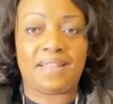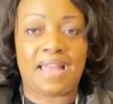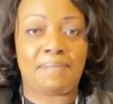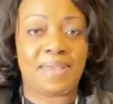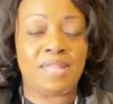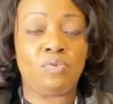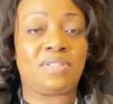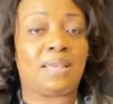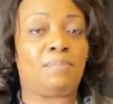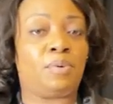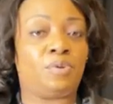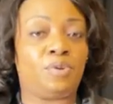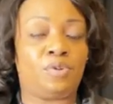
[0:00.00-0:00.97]
Amen, nous
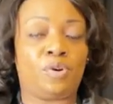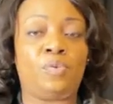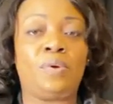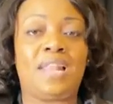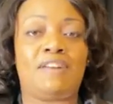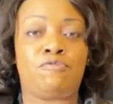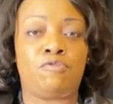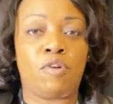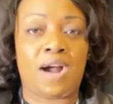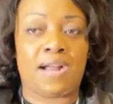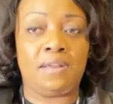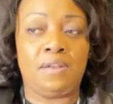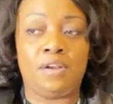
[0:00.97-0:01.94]
abandonnerons la
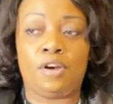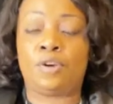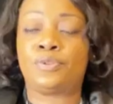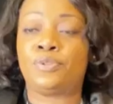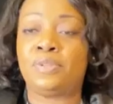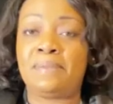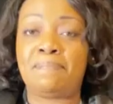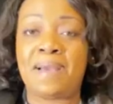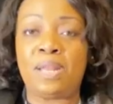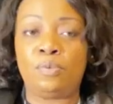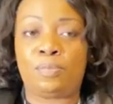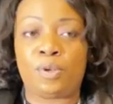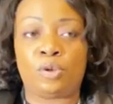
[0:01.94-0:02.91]
foi. Or, ce n'est
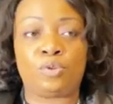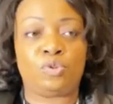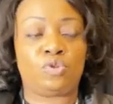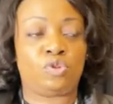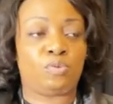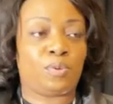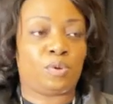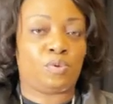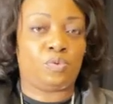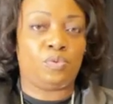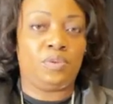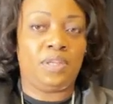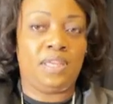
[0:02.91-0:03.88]
pas le plan de Dieu pour nous.